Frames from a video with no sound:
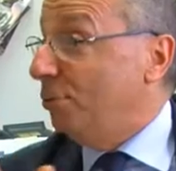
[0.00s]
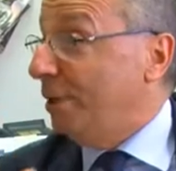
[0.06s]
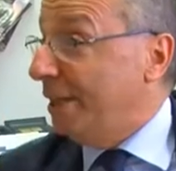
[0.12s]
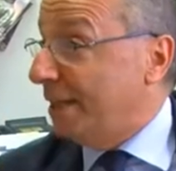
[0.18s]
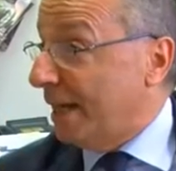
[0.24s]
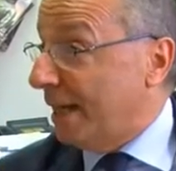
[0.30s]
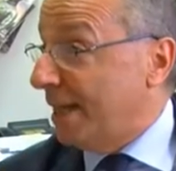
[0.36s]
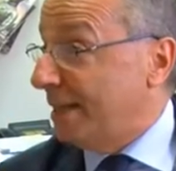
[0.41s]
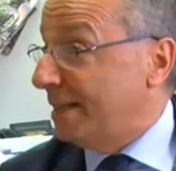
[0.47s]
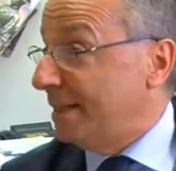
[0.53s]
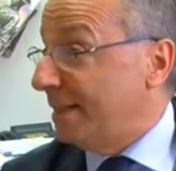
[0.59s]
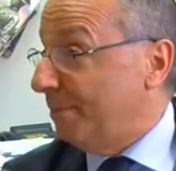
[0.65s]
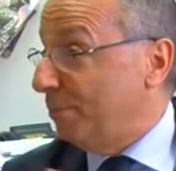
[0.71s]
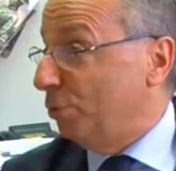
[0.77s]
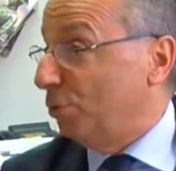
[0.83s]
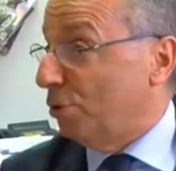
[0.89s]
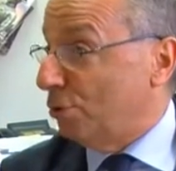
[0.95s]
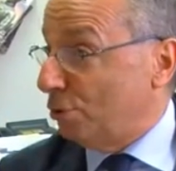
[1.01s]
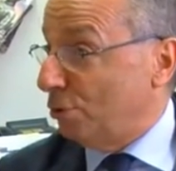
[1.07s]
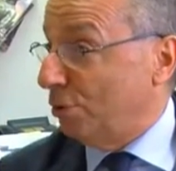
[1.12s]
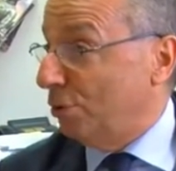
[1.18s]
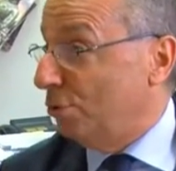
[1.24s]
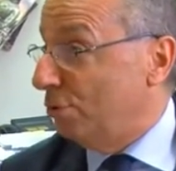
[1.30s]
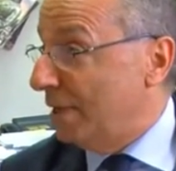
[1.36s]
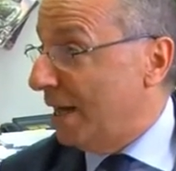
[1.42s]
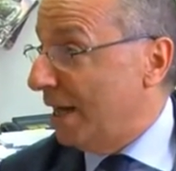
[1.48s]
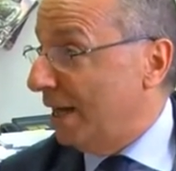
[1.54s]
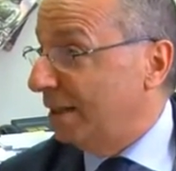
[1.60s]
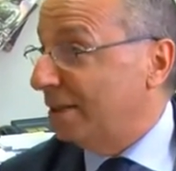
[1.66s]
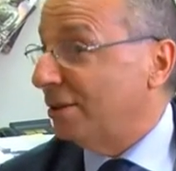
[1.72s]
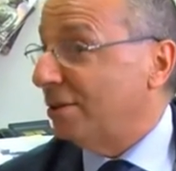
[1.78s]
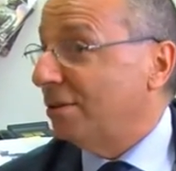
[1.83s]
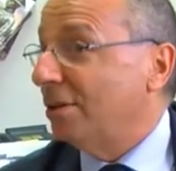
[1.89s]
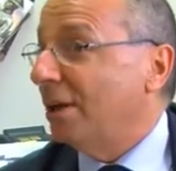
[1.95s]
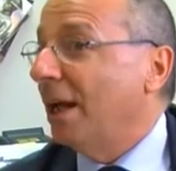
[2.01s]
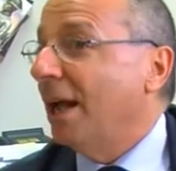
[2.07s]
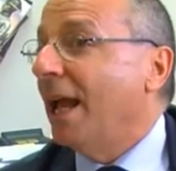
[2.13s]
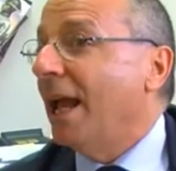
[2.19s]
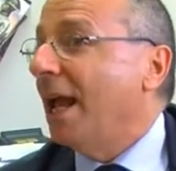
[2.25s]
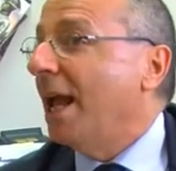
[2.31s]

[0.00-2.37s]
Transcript: interesse piuttosto che di un altro